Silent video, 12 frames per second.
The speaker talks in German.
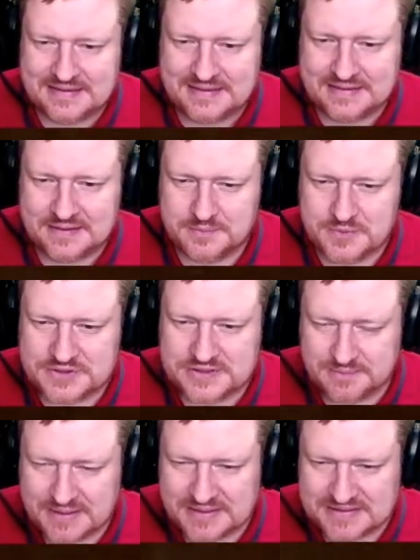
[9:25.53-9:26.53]
Dann müsste
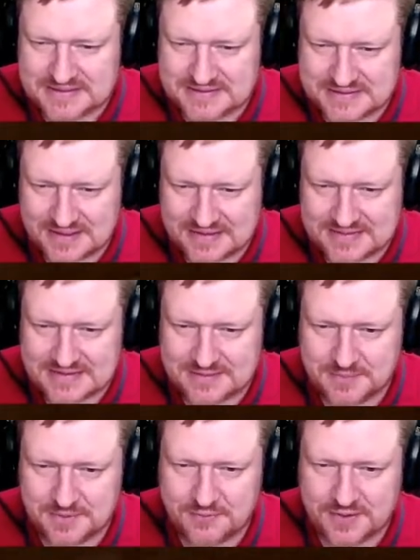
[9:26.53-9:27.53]
man das, das tatsächlich
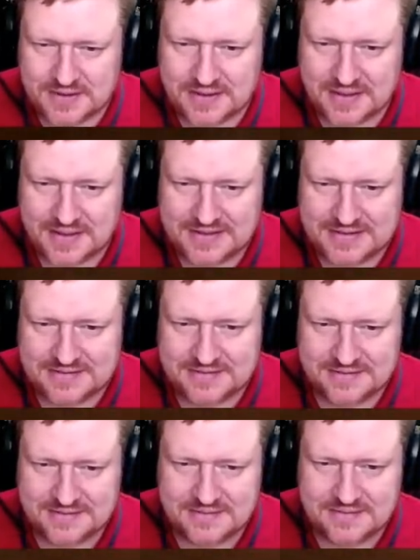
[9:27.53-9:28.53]
mal vergleichen
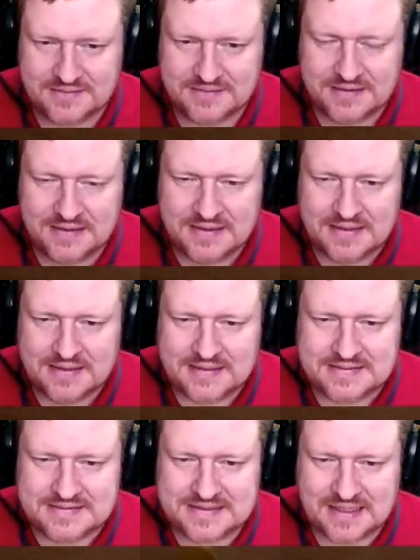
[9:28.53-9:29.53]

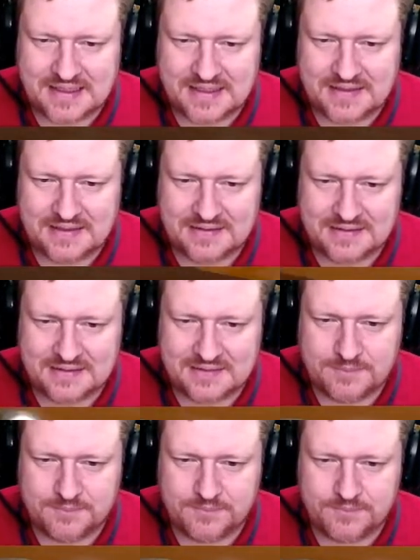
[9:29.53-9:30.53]
da
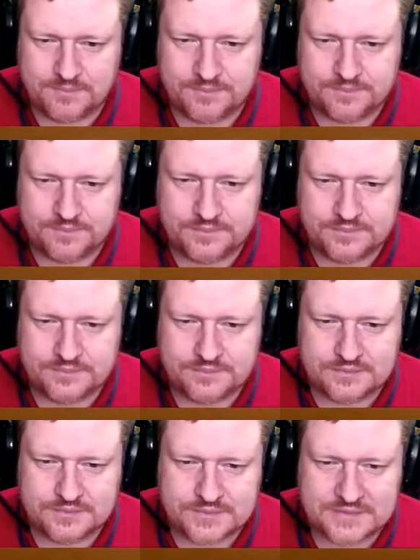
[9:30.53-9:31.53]
ähm,
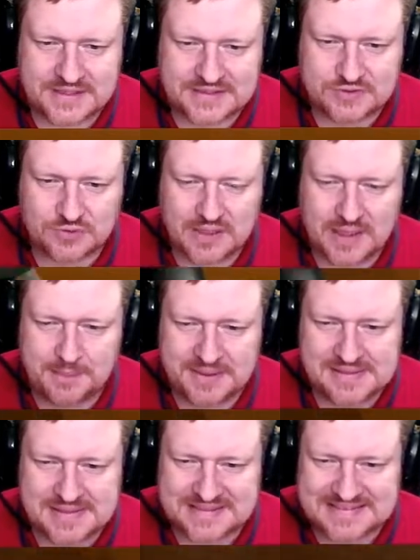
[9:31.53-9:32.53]
das Solarpanel
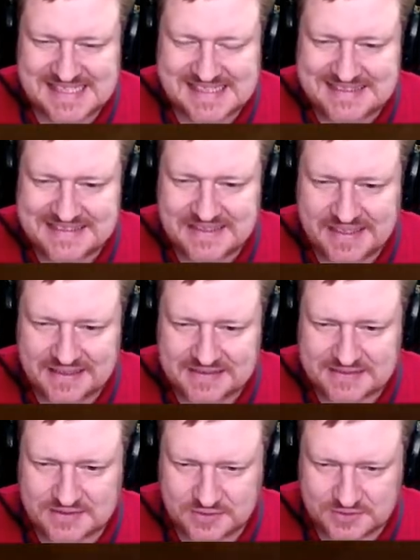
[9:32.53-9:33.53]
ja seltene
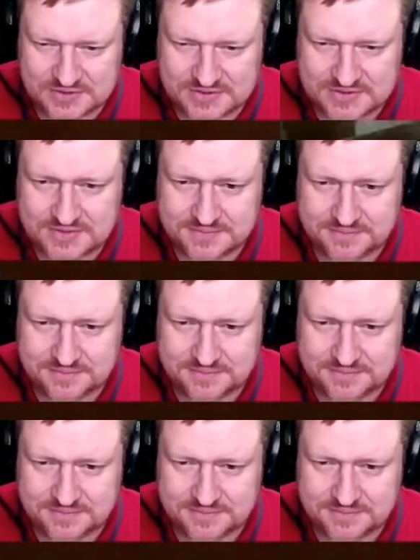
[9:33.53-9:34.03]
Erze kostet